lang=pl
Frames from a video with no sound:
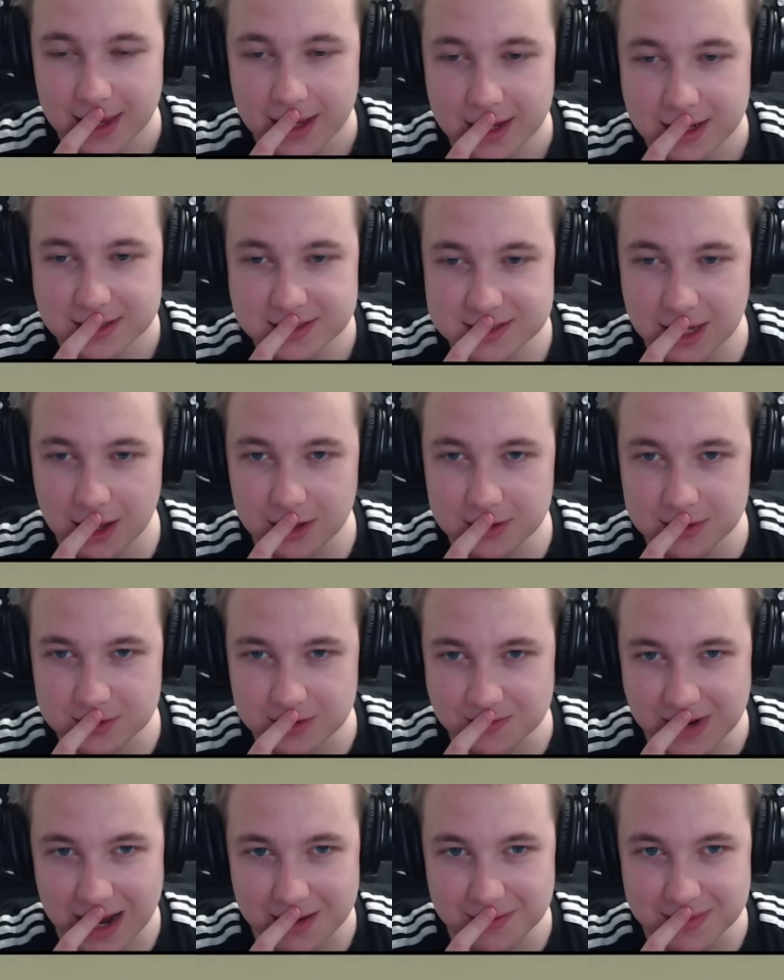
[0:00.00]
yy, co
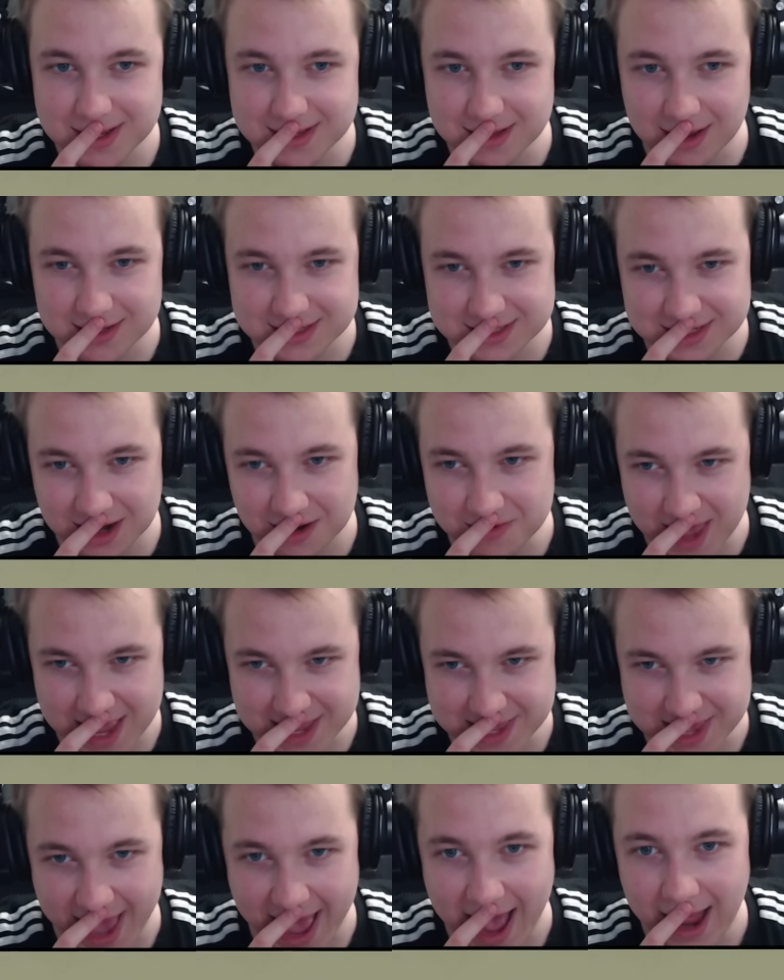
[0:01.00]
tu mamy do
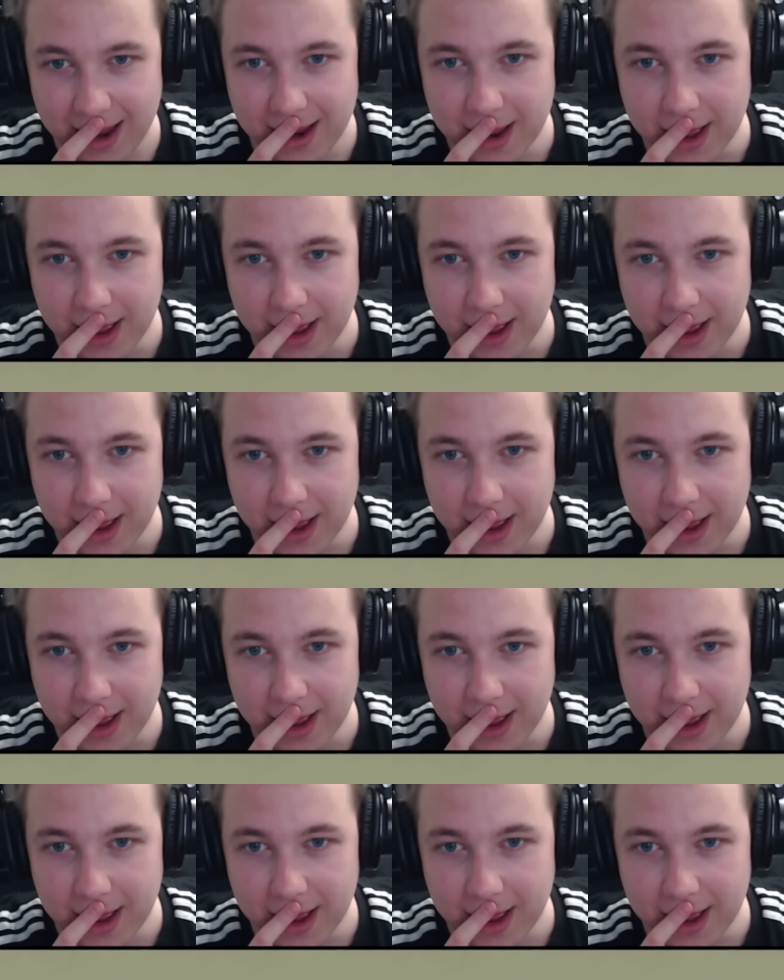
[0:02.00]
zrobienia?